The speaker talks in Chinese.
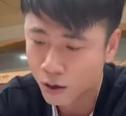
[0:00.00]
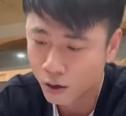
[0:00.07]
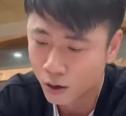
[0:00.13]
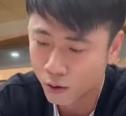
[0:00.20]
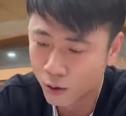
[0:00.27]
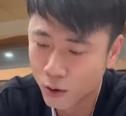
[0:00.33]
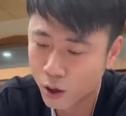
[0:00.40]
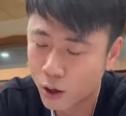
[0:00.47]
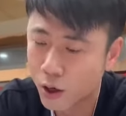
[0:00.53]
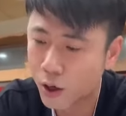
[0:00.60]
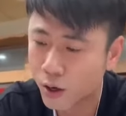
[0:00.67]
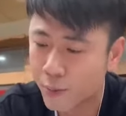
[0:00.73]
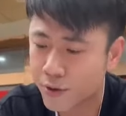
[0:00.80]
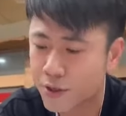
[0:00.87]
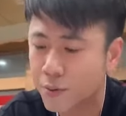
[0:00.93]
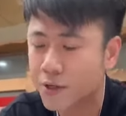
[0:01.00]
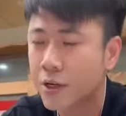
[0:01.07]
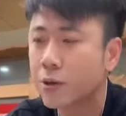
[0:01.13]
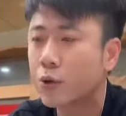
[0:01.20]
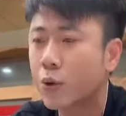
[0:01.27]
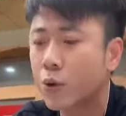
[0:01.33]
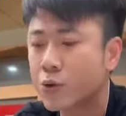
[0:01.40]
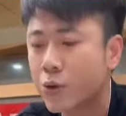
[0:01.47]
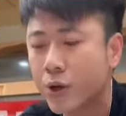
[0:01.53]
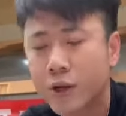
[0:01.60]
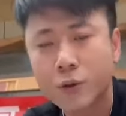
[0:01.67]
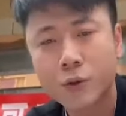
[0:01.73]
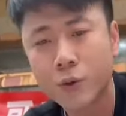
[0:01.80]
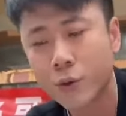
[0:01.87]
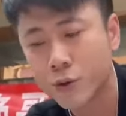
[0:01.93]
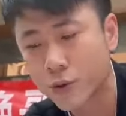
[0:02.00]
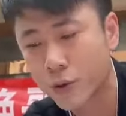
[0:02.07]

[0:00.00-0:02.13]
哇，不行不行，又退回去了，又退回去